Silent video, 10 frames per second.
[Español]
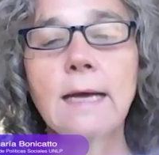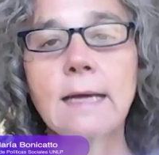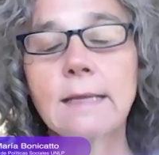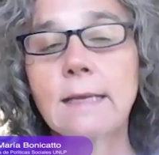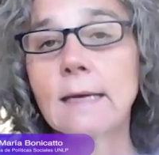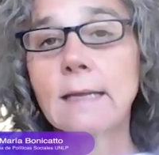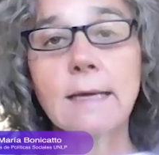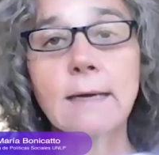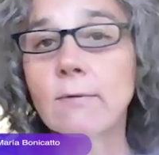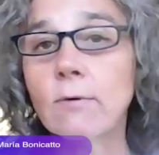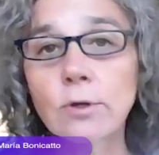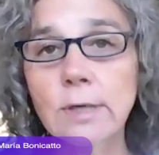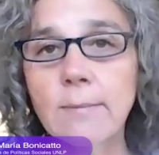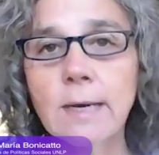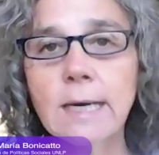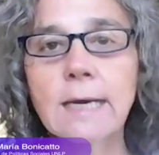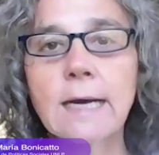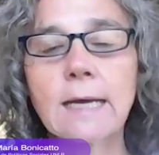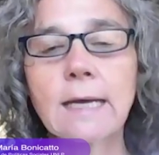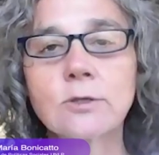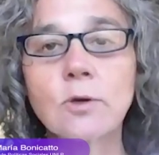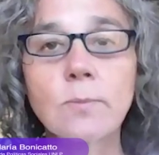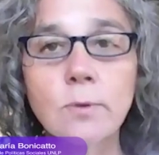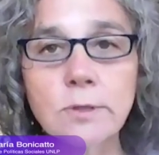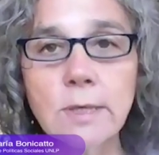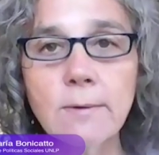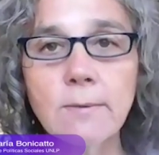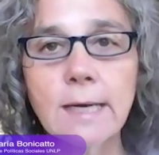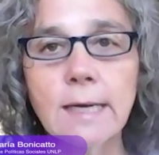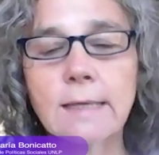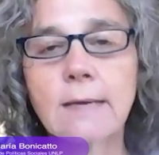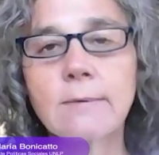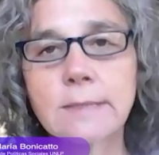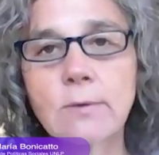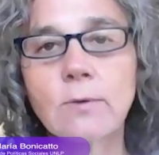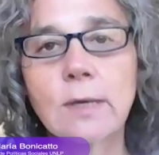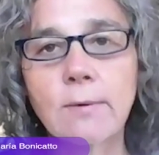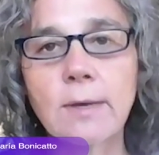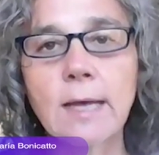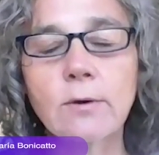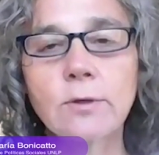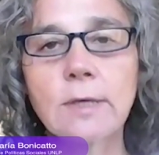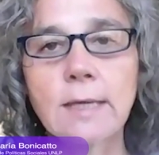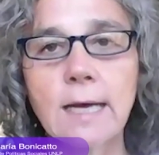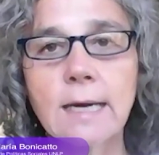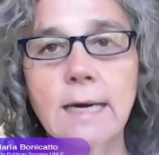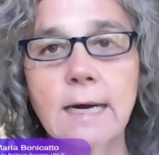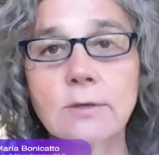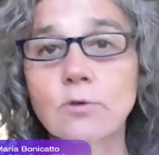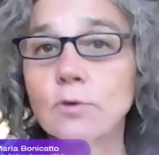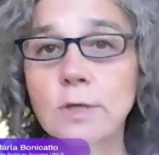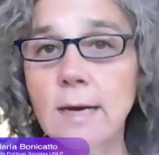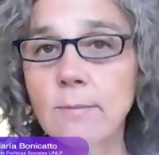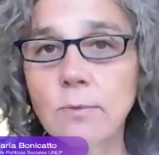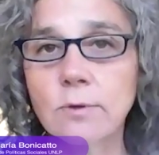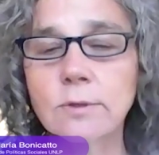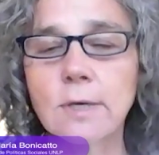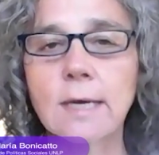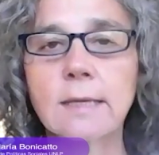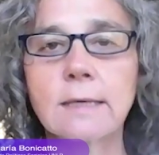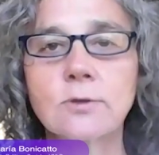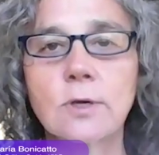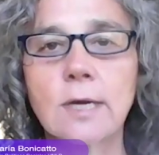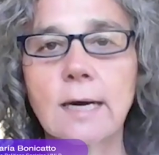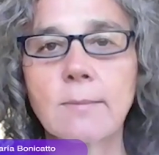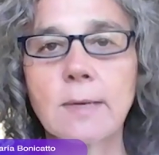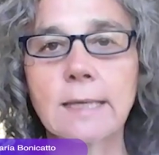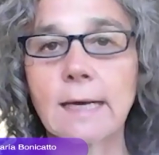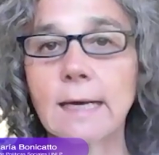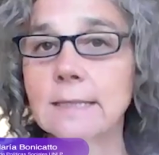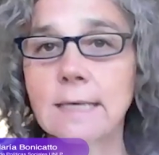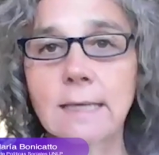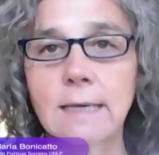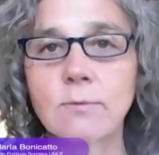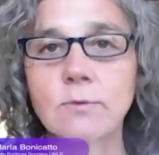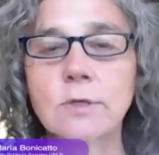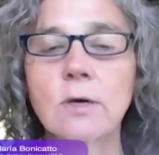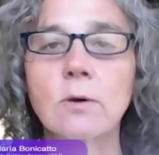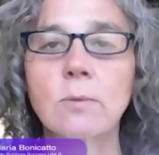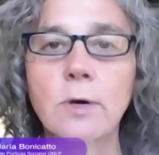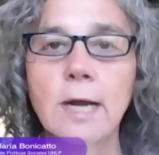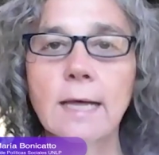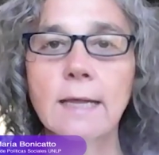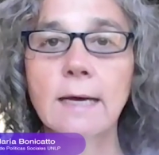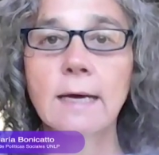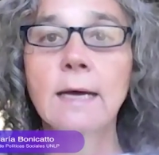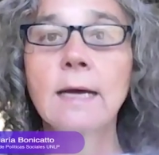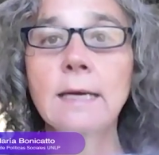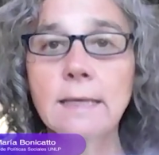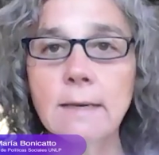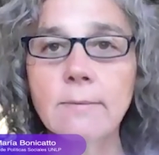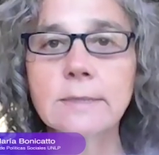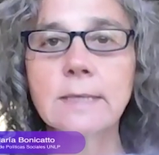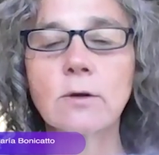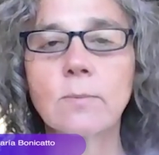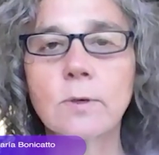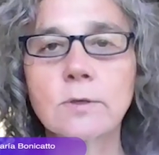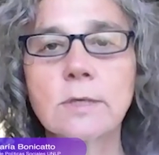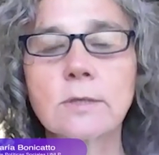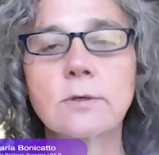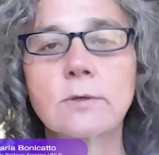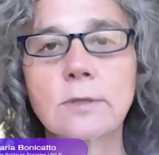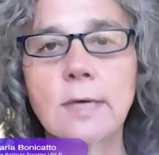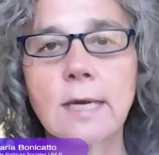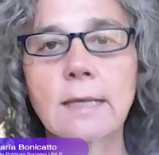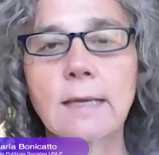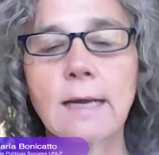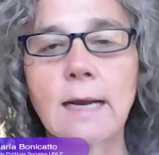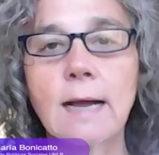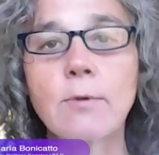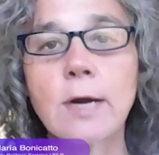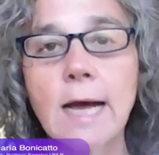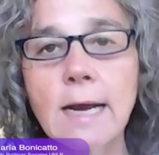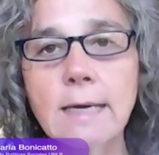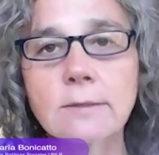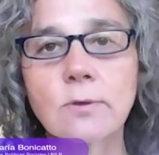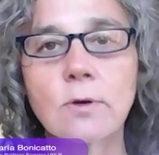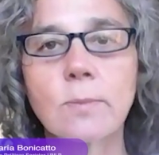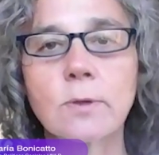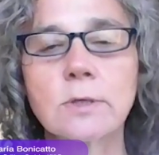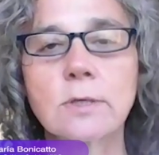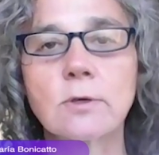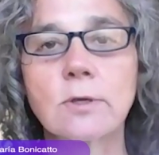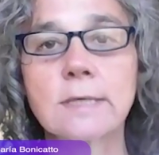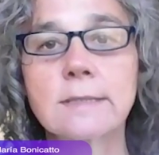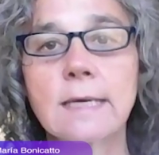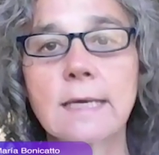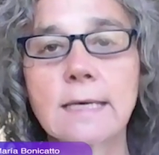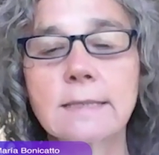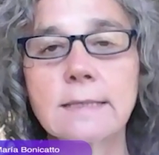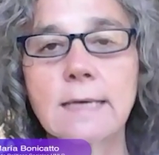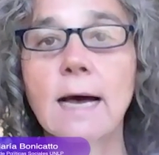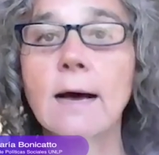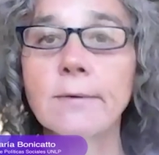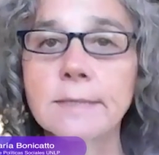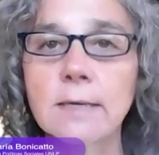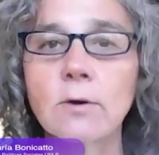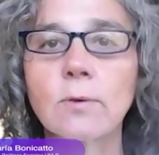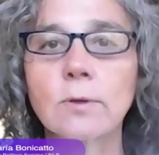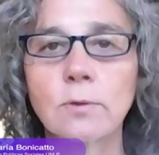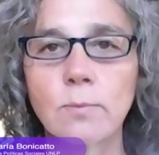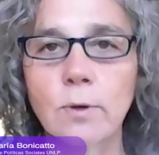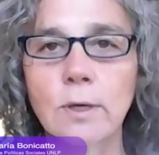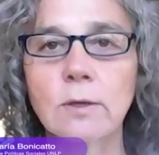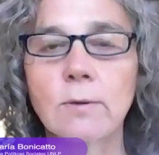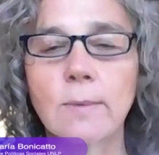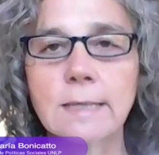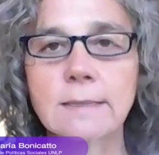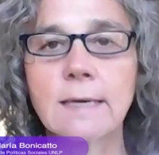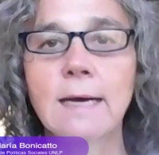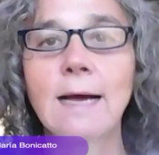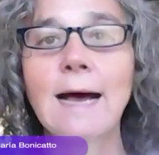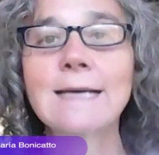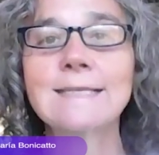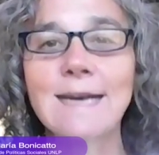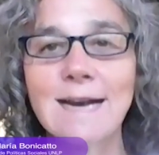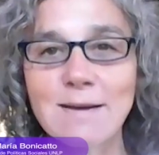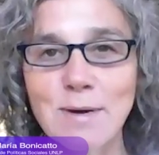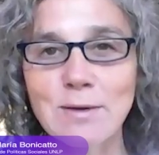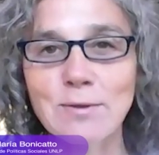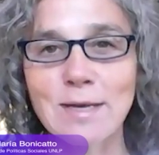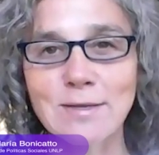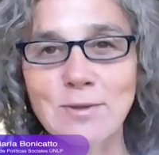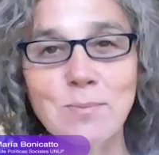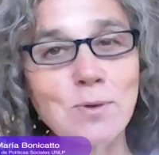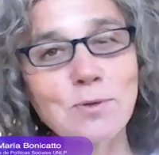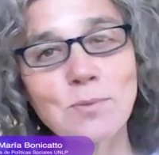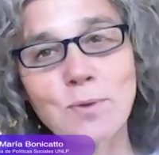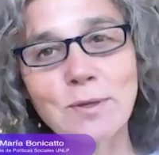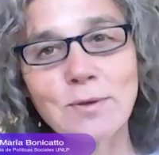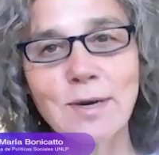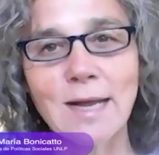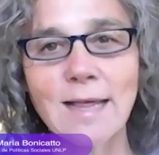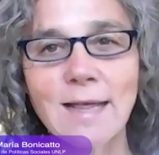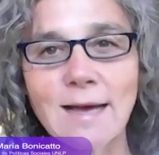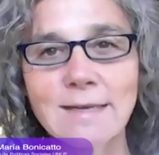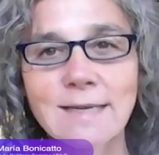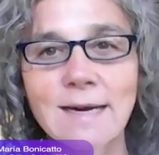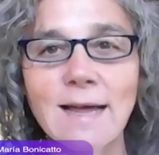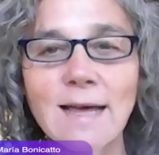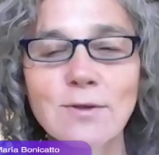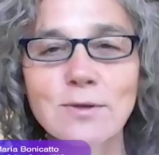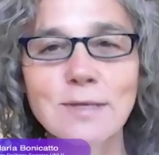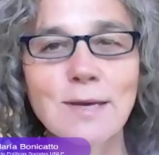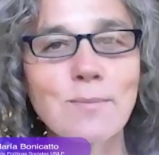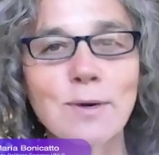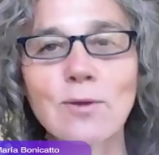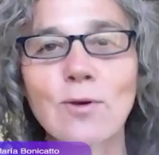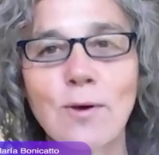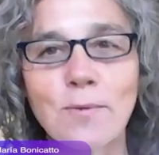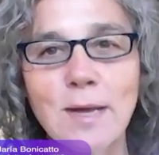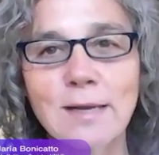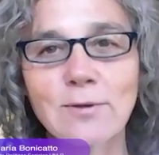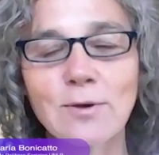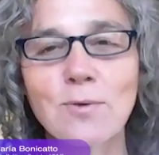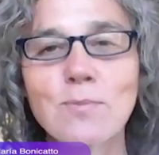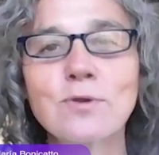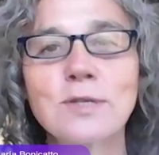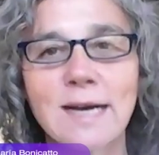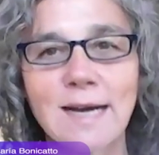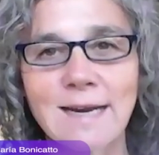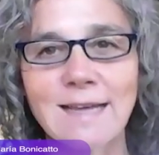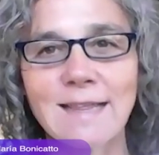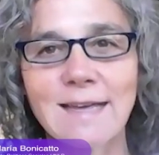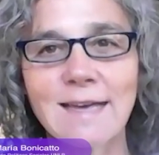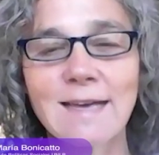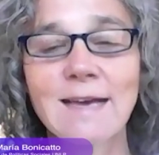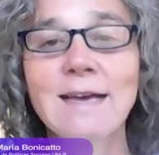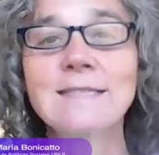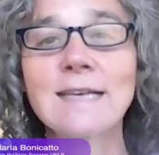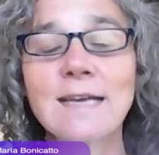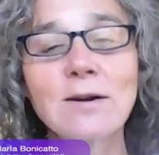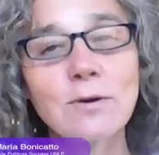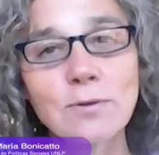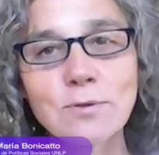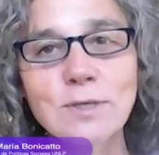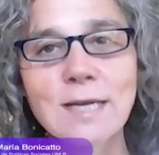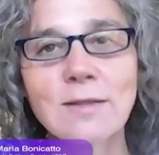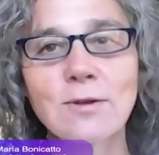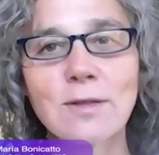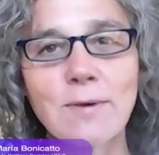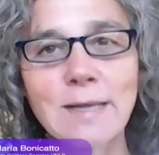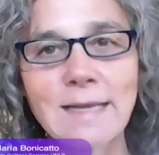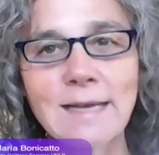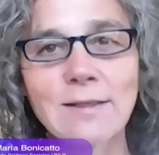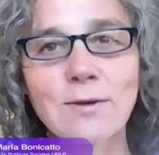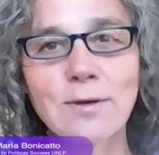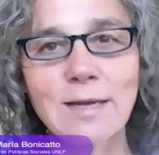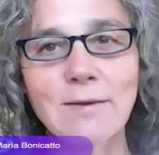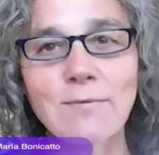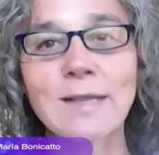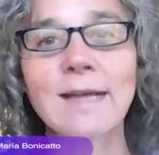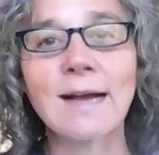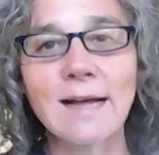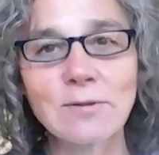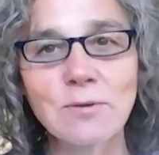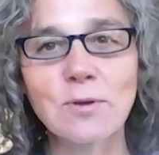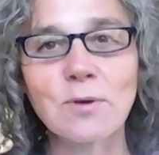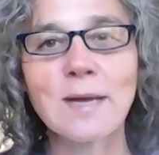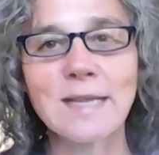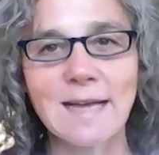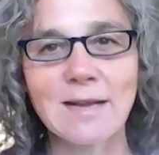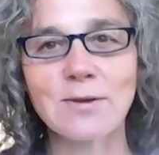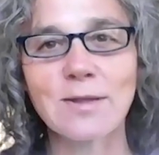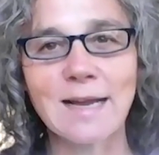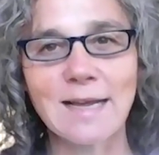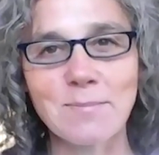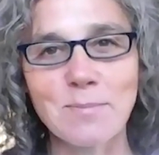este, de otras maneras que son posibles, que tal vez en nuestra vida cotidiana las usamos, este, son herramientas que ya tenemos incorporadas y tal vez en los procesos este, laborales o en los procesos de enseñanza a veces nos cuesta un poquito más hacer a la mano de eso. Por supuesto, nada cerrado, siempre todo abierto y con muchas ganas de seguir construyendo, debatiendo y festejando estos 20 años del